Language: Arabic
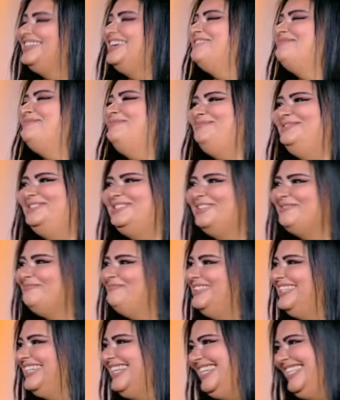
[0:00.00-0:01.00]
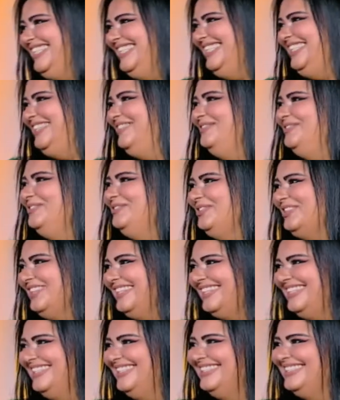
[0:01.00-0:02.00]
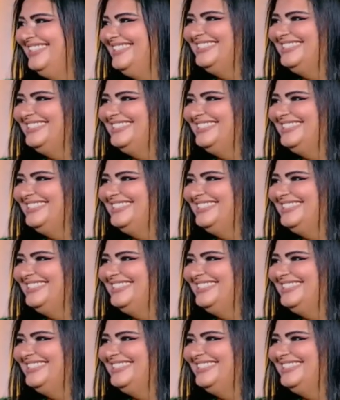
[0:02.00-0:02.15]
حبيبتي ربنا يخليكي بنورك ازيك